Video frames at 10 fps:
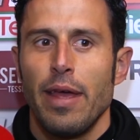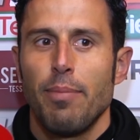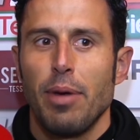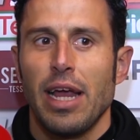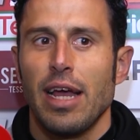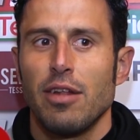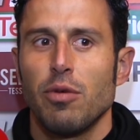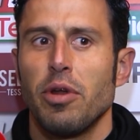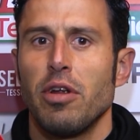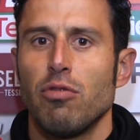Peccato
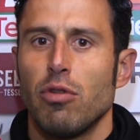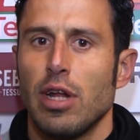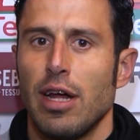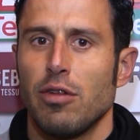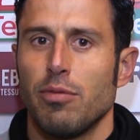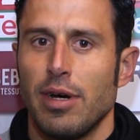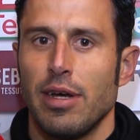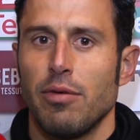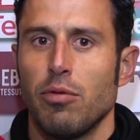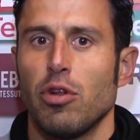per il risultato
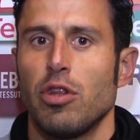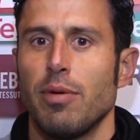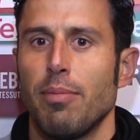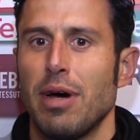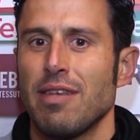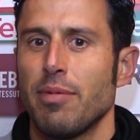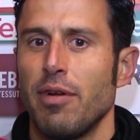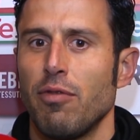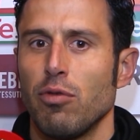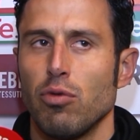ma è un'ottima base per
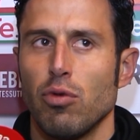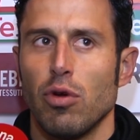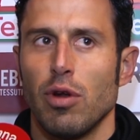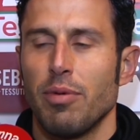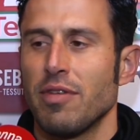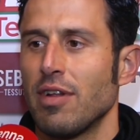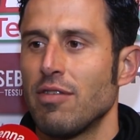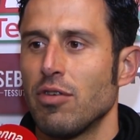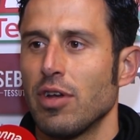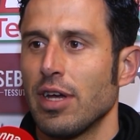il futuro la
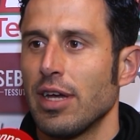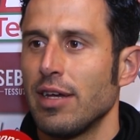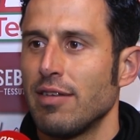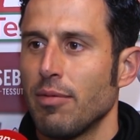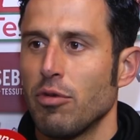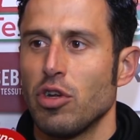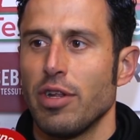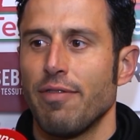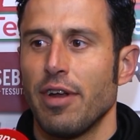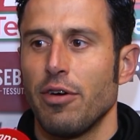prestazione che siamo riusciti
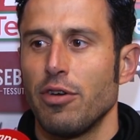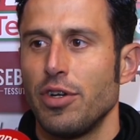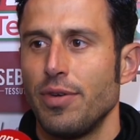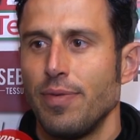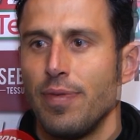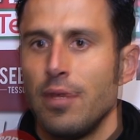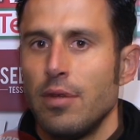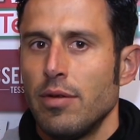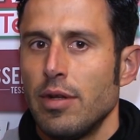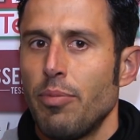a fare oggi.
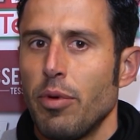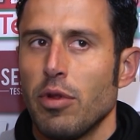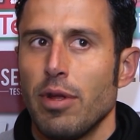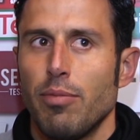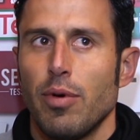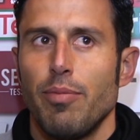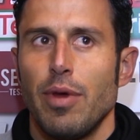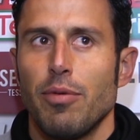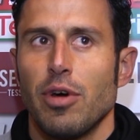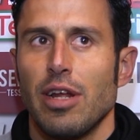Nel primo tempo
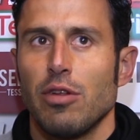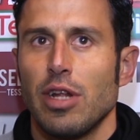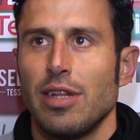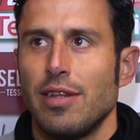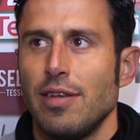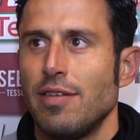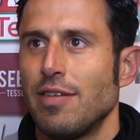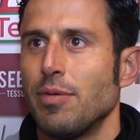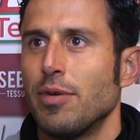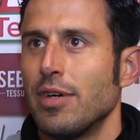abbiamo creato
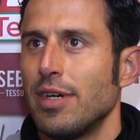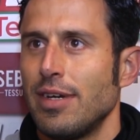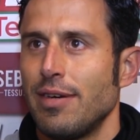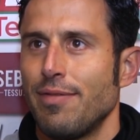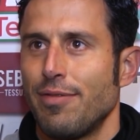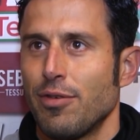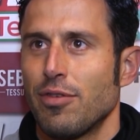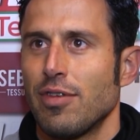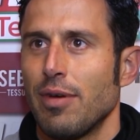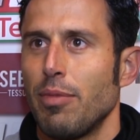tantissimo e
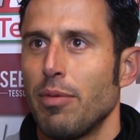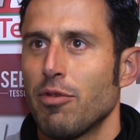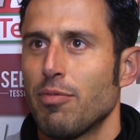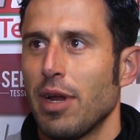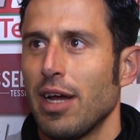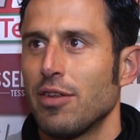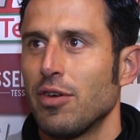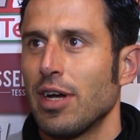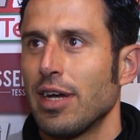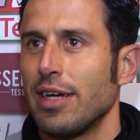forse abbiamo sprecato
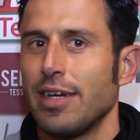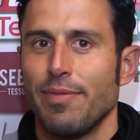anche